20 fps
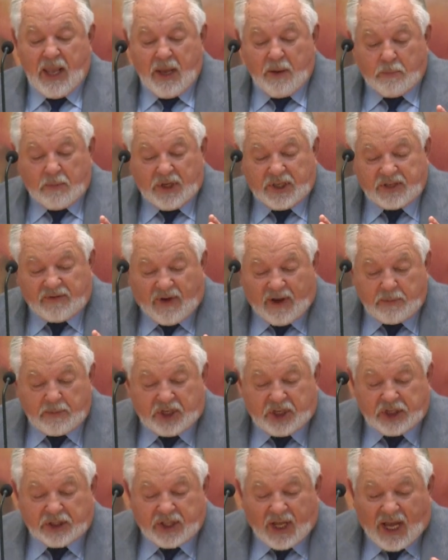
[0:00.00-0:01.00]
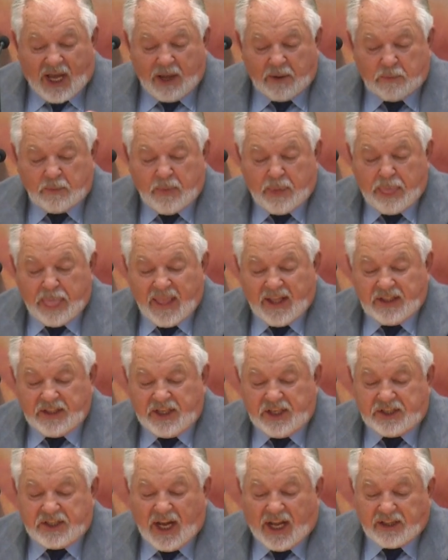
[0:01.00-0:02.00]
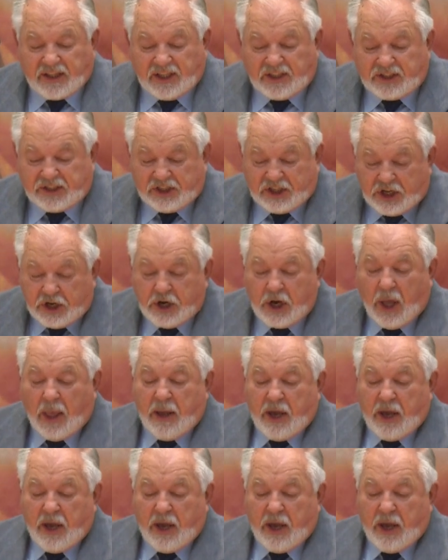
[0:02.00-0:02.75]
мы с вами читаем 10 стих,